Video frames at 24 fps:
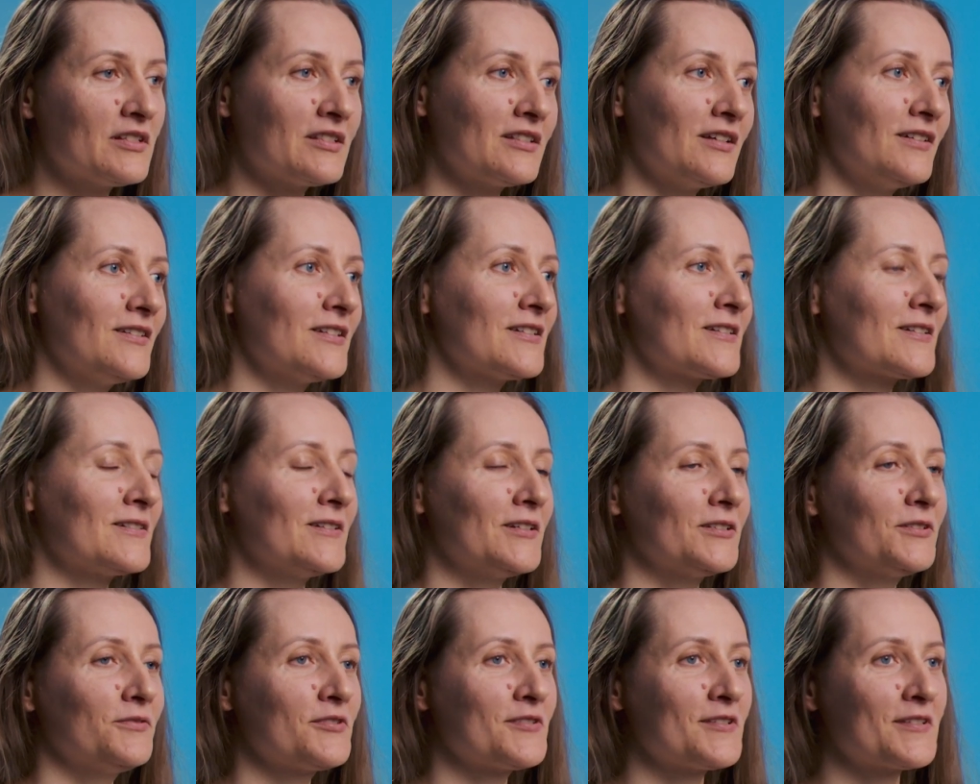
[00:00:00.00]
стало
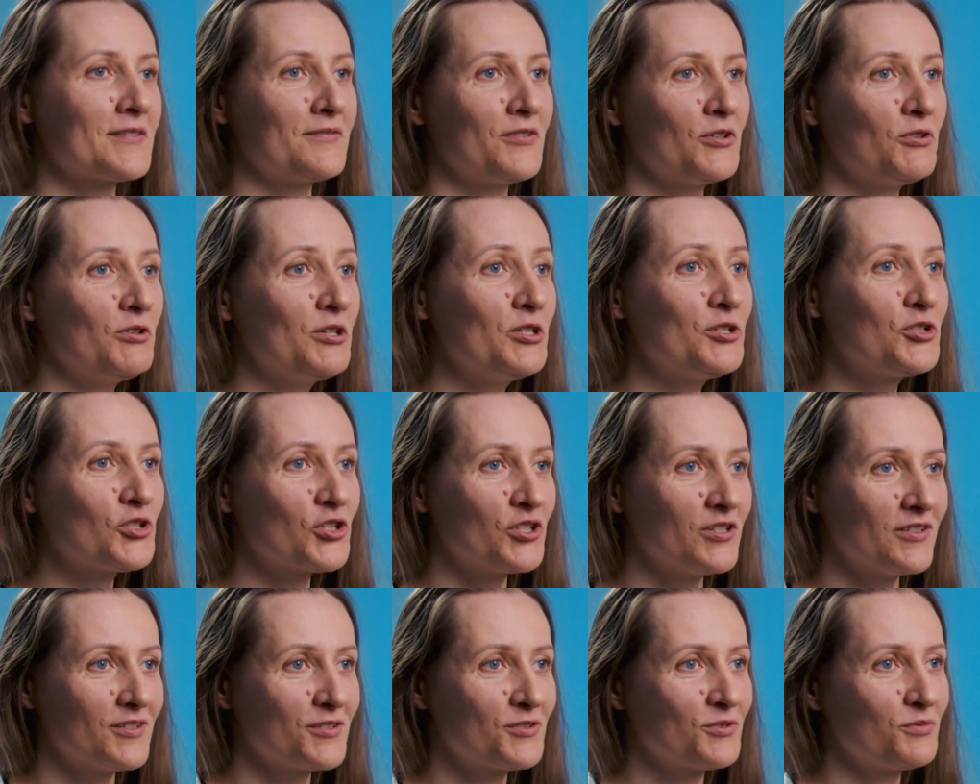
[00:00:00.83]
складываться свое
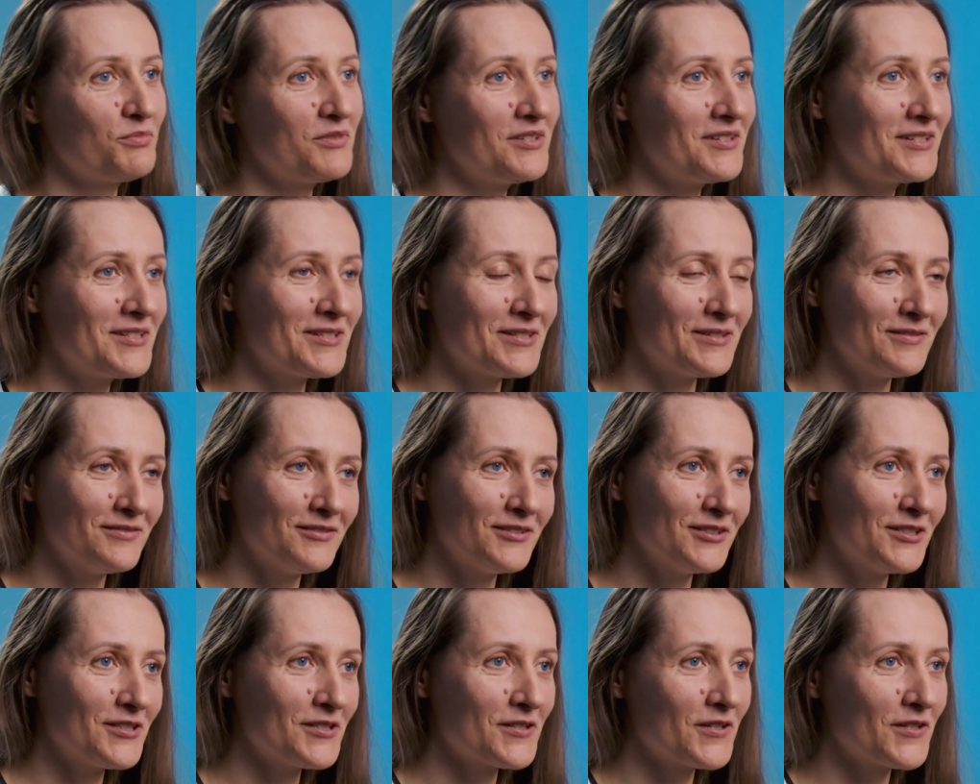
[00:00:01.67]
личное, субъективное,